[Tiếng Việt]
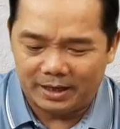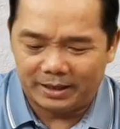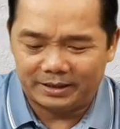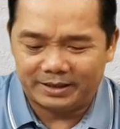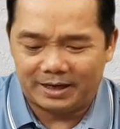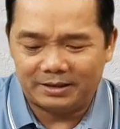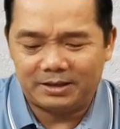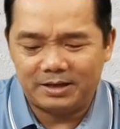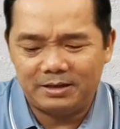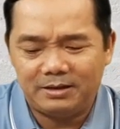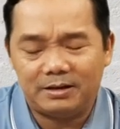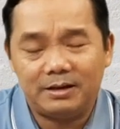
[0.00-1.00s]
là cái trận
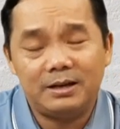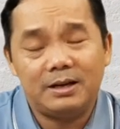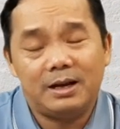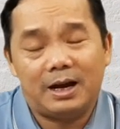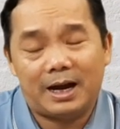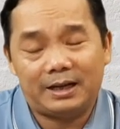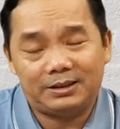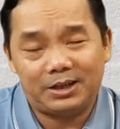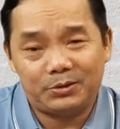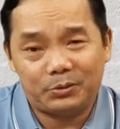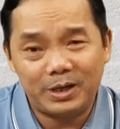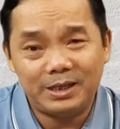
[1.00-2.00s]
chiến giữa
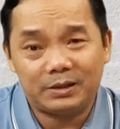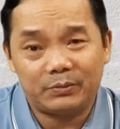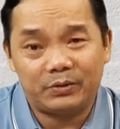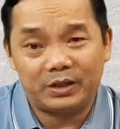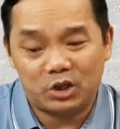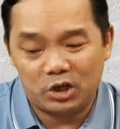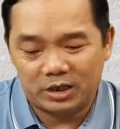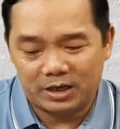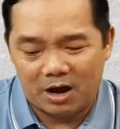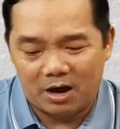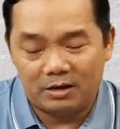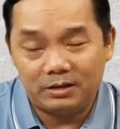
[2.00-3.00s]
Antichrist và chiên
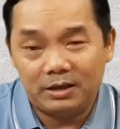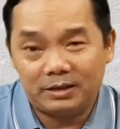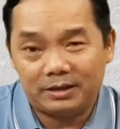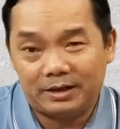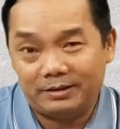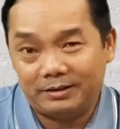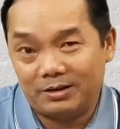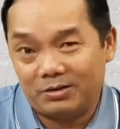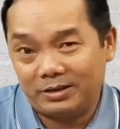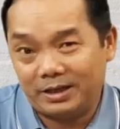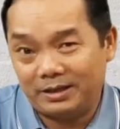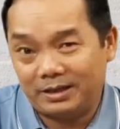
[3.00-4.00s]
con đã được
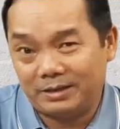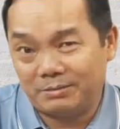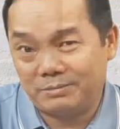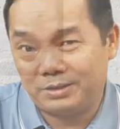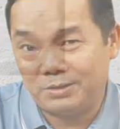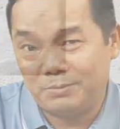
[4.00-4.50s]
nói đến ở trong